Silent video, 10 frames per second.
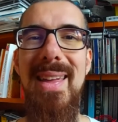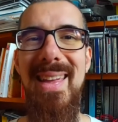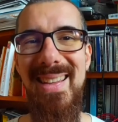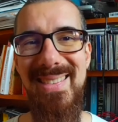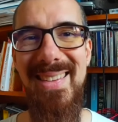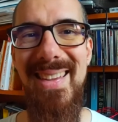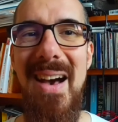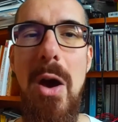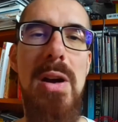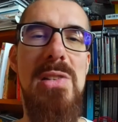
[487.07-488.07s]
etc.,
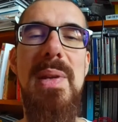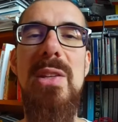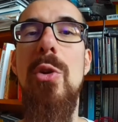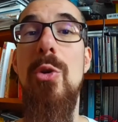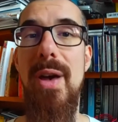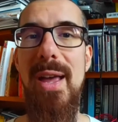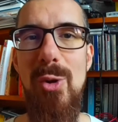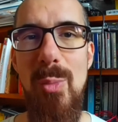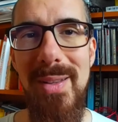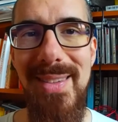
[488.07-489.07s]
en respectant le
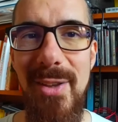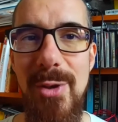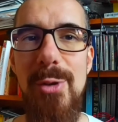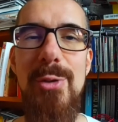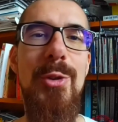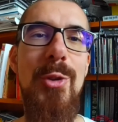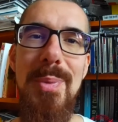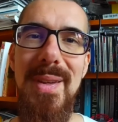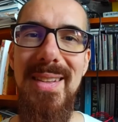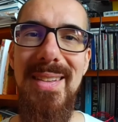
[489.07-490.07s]
règlement intérieur de
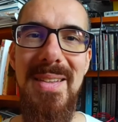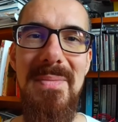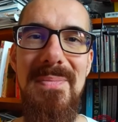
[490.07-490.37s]
l'entreprise.